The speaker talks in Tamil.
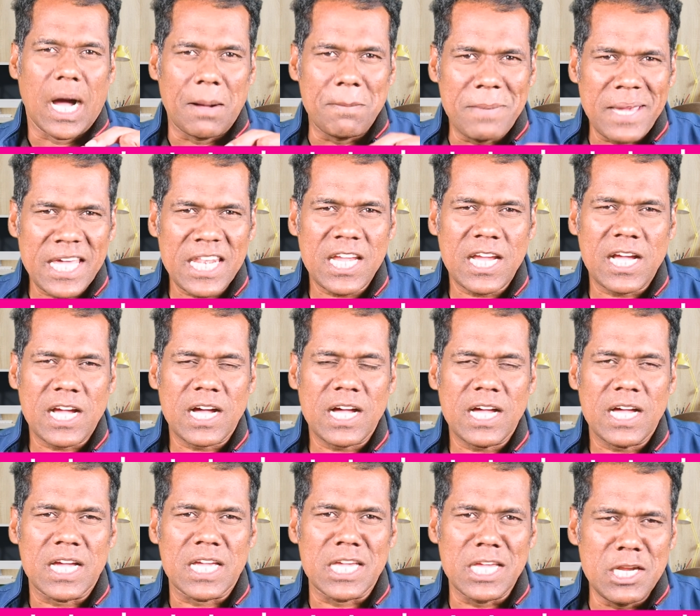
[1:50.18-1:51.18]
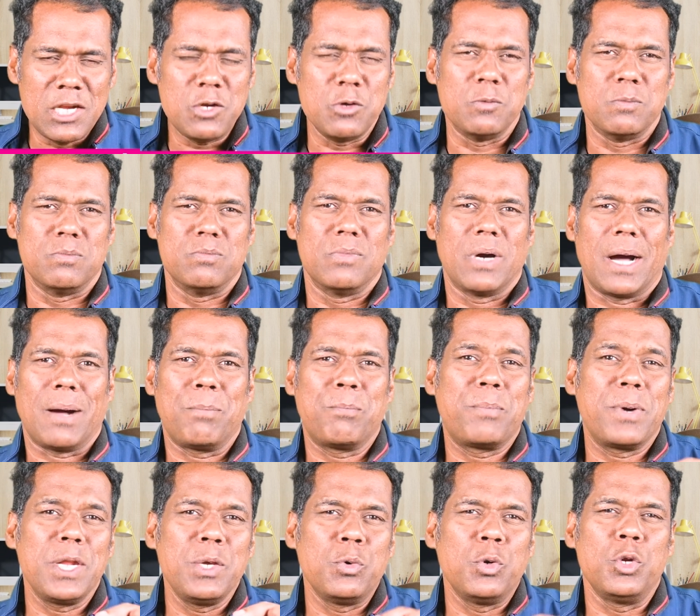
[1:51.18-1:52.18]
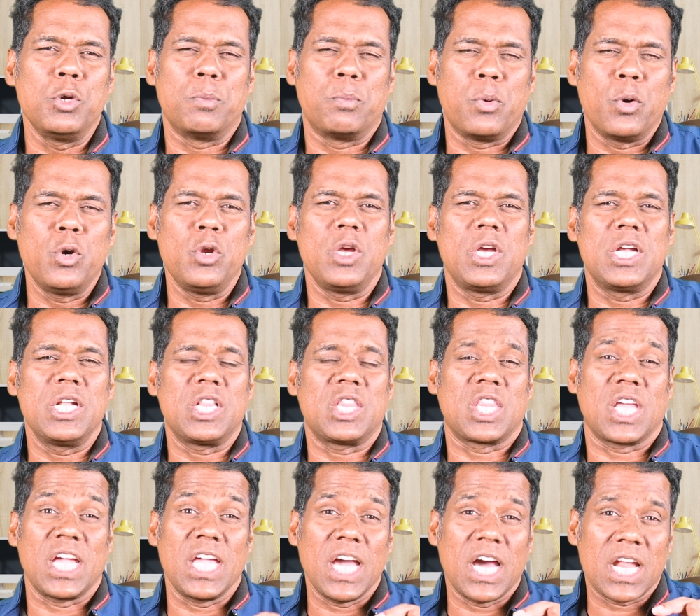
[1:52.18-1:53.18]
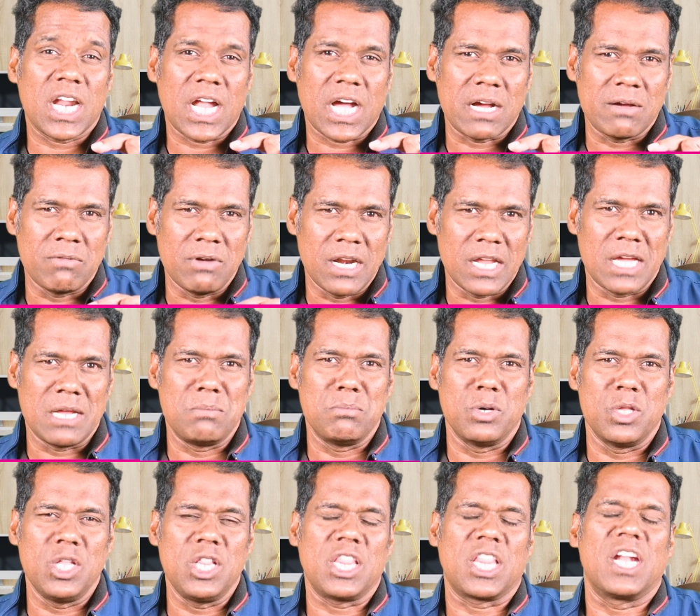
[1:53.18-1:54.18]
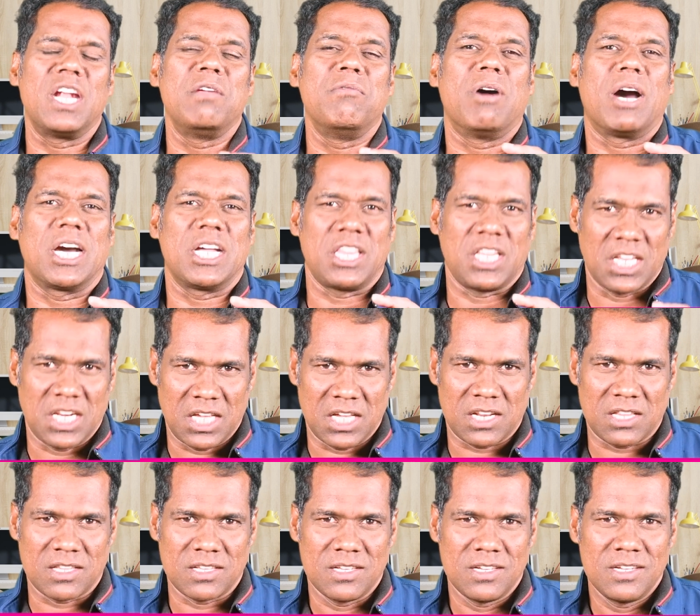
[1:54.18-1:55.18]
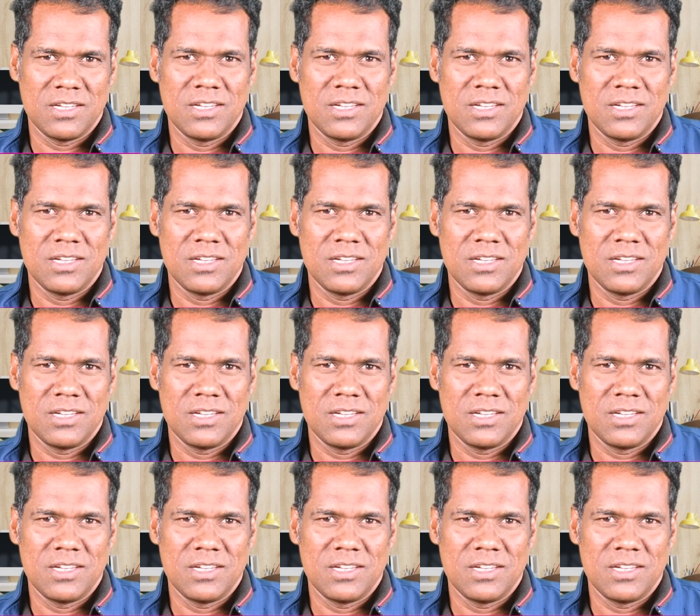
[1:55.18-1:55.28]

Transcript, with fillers: அமெரிக்கா இன்னும் அப்படி ஒரு போருக்கு தயாராகவில்லை என்பது தெளிவாக தெரிகிறது